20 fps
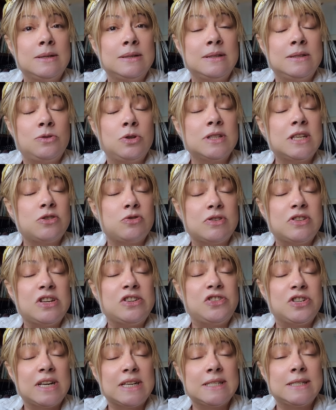uh, em toda a sua
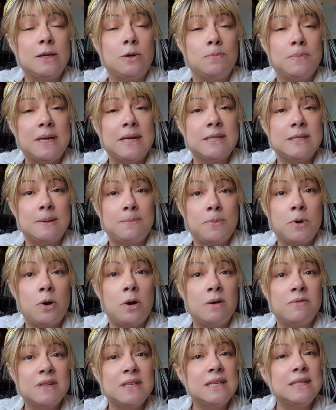dedicação para essa
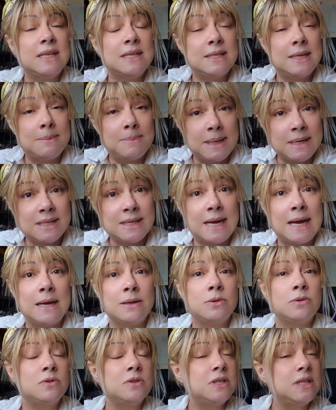prova, sinta-se
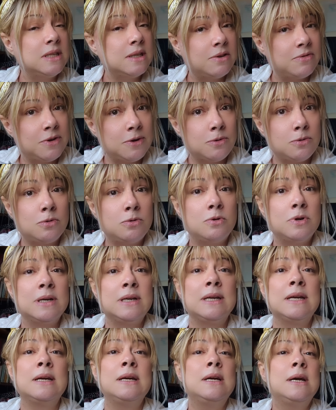abraçado, não sinta
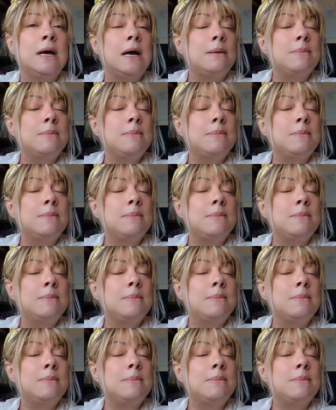vergonha.